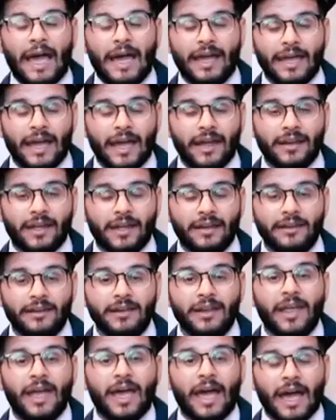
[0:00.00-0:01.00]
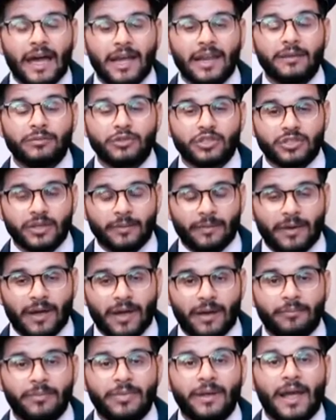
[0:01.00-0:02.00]
احيانا اغلب
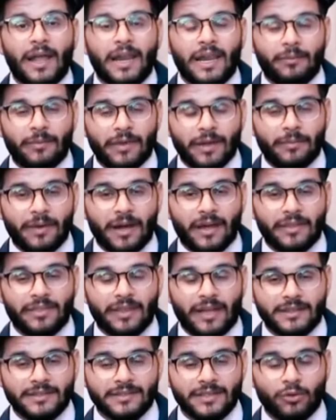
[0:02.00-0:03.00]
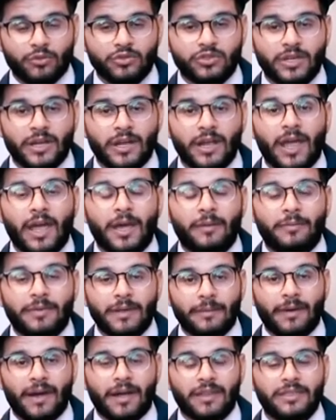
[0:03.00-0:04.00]
الشباب لما يبحث عن زوجه
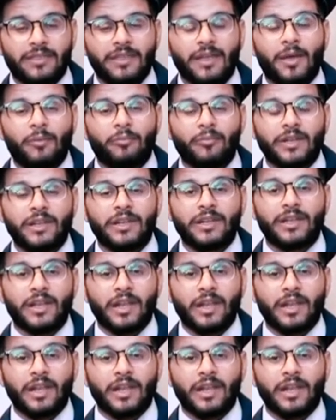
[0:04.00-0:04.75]
بيبحث من